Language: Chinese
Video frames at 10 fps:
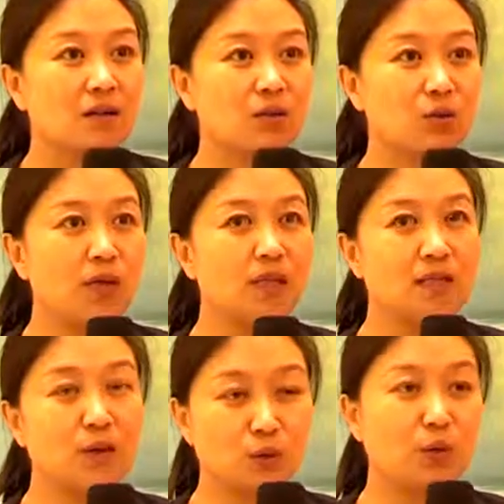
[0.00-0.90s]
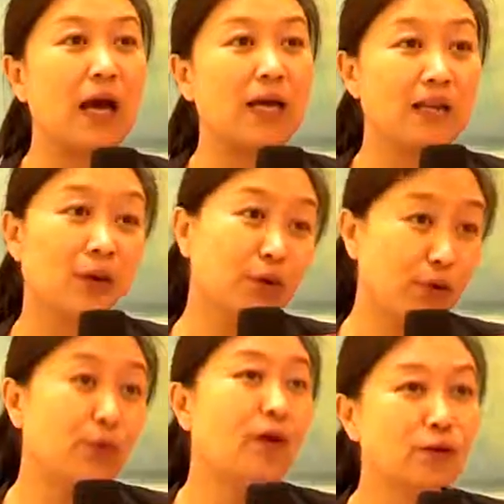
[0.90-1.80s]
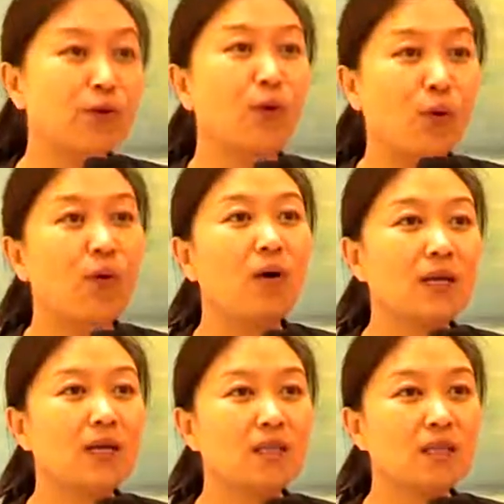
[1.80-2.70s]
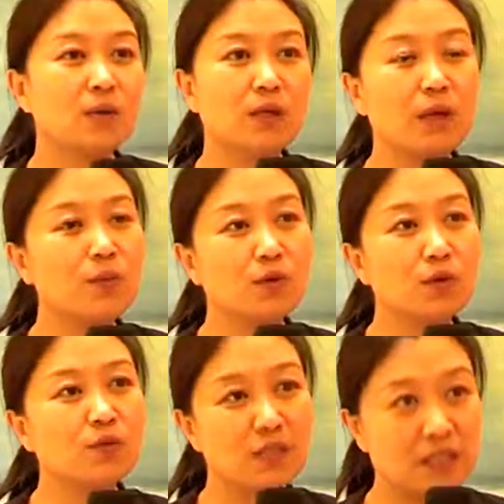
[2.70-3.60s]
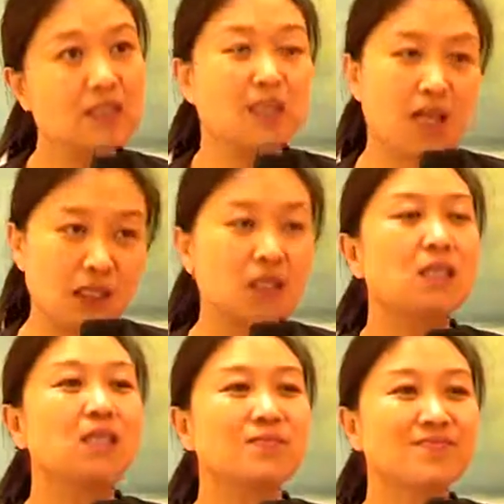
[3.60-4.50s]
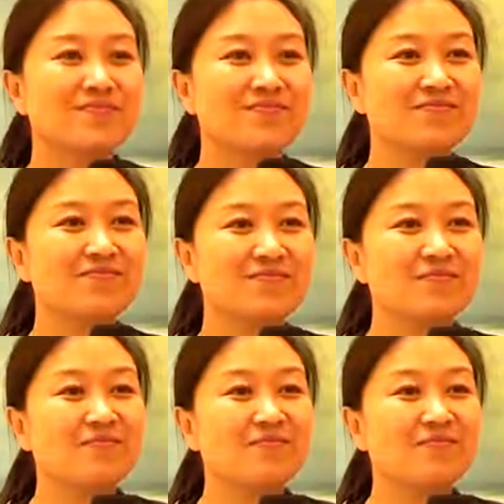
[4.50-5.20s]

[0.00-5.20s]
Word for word: 所以这个舞台才会永远都有活力，因为他们都非常的年轻，嗯。